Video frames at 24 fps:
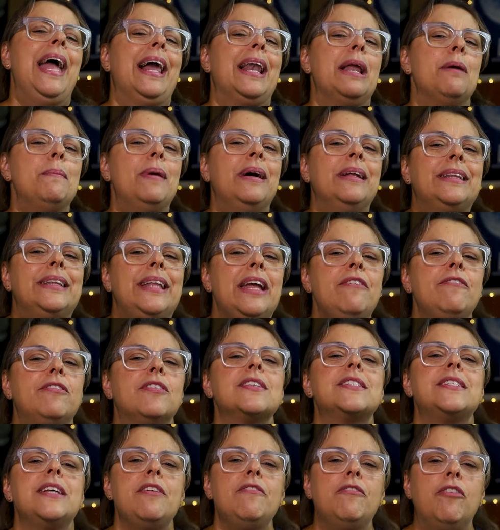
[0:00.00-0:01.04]
Ela mantém
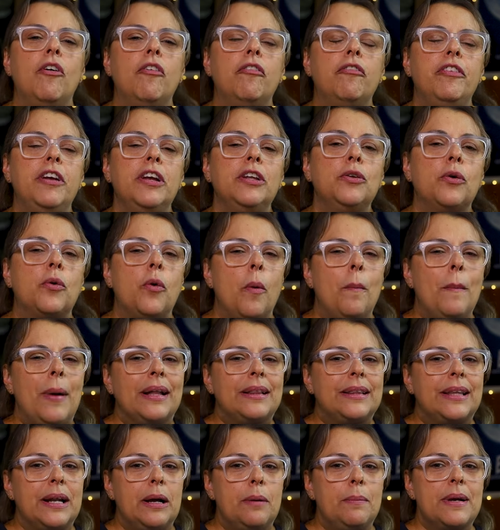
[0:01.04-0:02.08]
você envolvido com uma
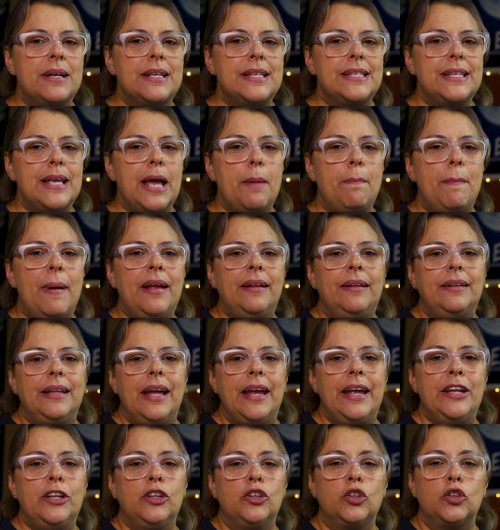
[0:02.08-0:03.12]
trama que
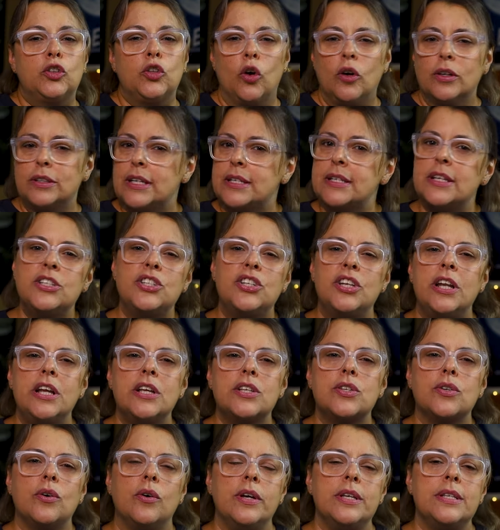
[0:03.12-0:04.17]
serpenteia em todas as
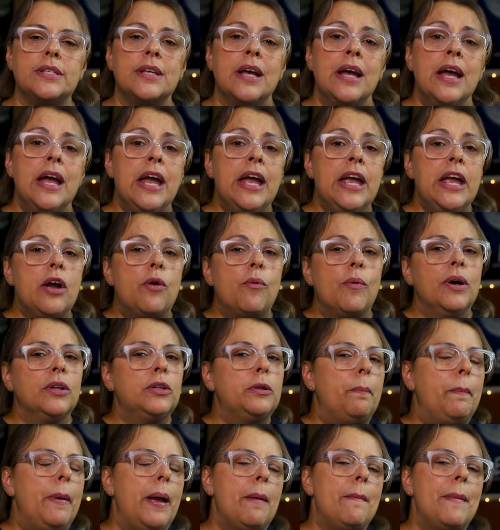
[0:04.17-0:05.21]
direções,
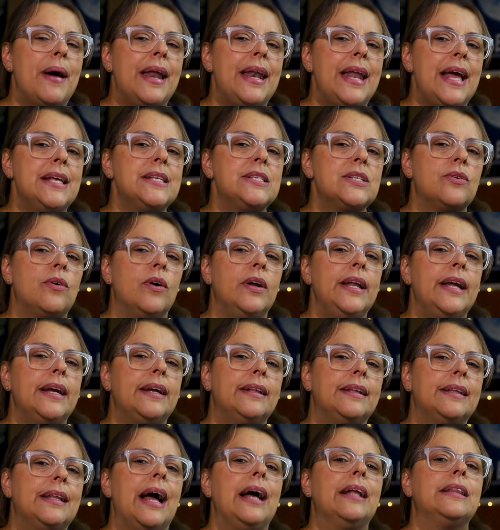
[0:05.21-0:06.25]
enquanto permanece
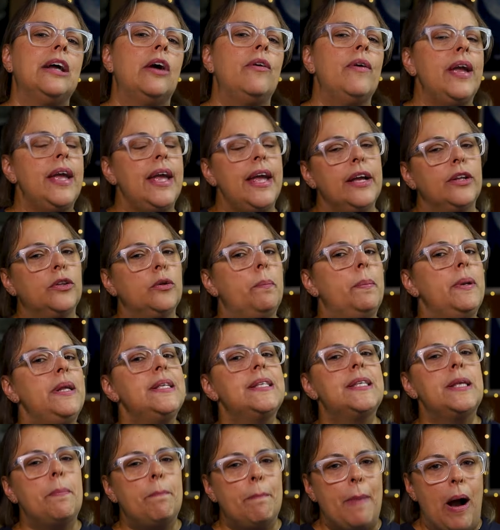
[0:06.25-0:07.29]
conectada ao enredo
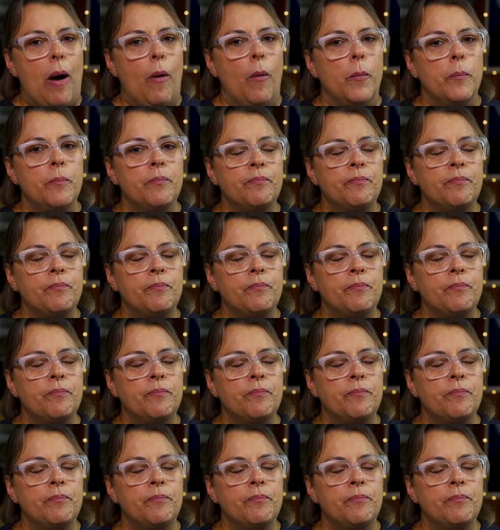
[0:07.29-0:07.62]
principal.